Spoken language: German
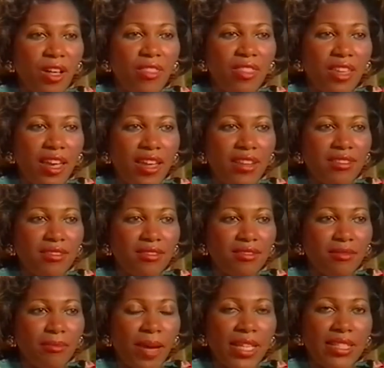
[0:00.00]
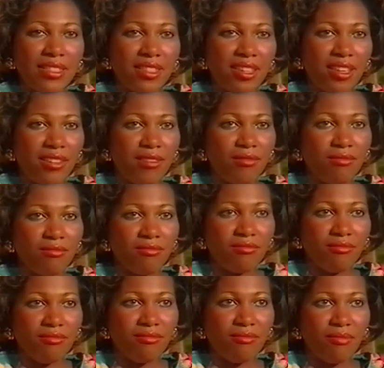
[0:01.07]
oft gemeint, meine Haut
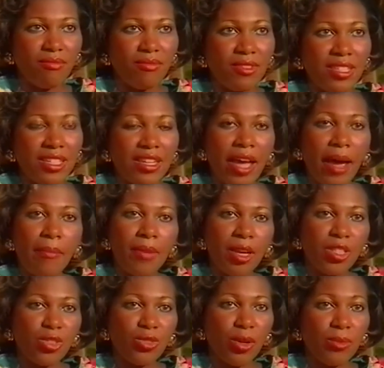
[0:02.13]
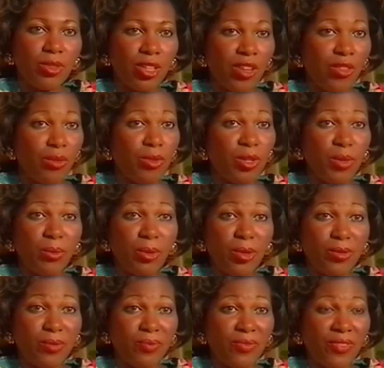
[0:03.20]
ist nicht so gut wie die
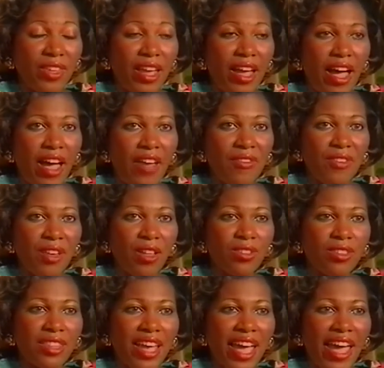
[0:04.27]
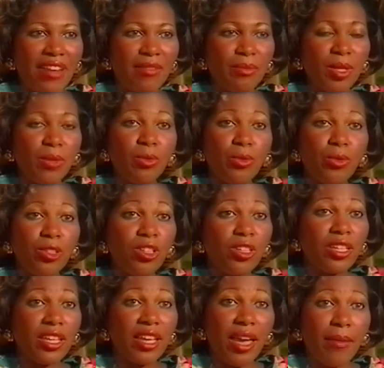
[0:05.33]
andere. Ich dachte, die
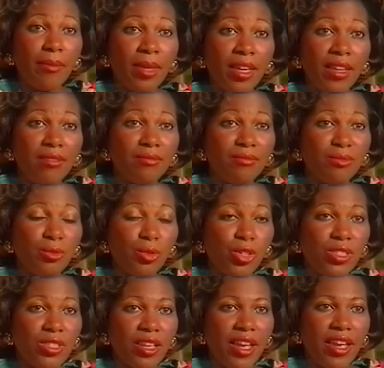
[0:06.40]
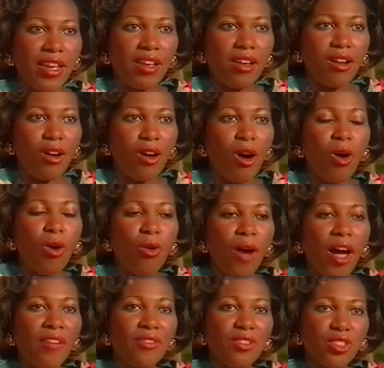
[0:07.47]
Leute gucken mich an und sagen,
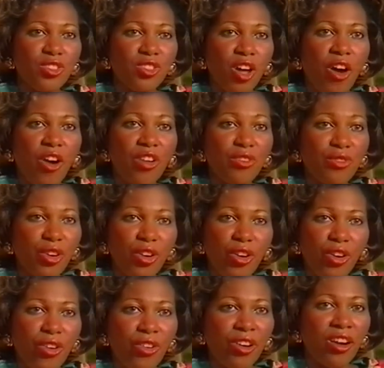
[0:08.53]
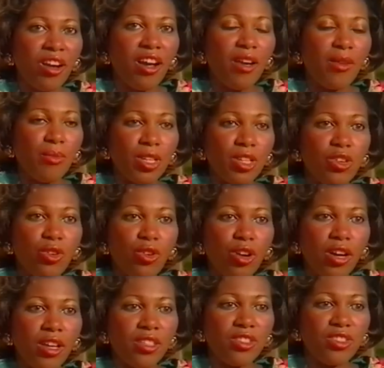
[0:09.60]
oh, die tut mir so leid
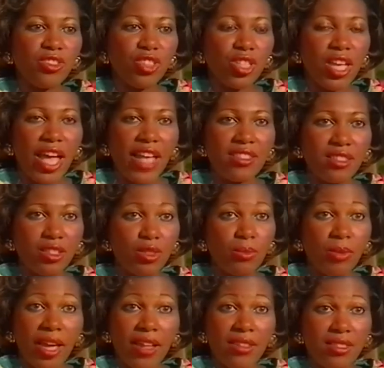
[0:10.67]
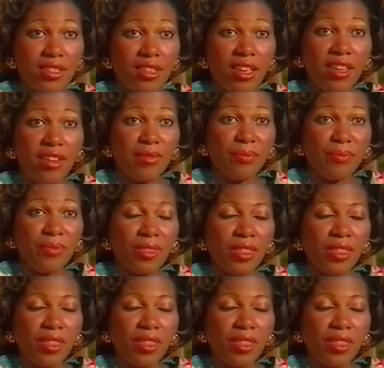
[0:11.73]
wegen ihrer schlechten Haut.